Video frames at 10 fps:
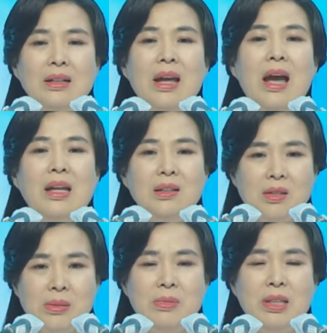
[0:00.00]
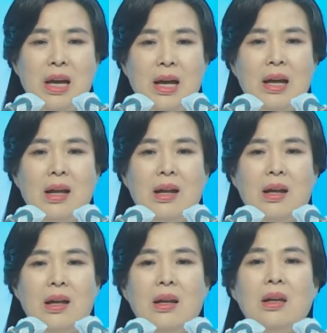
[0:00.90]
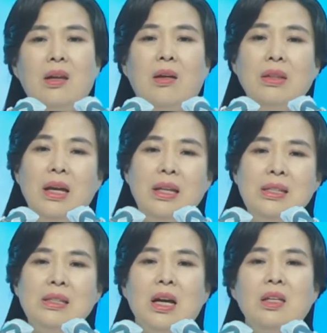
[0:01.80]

同样对待弟兄姊妹，这就是爱。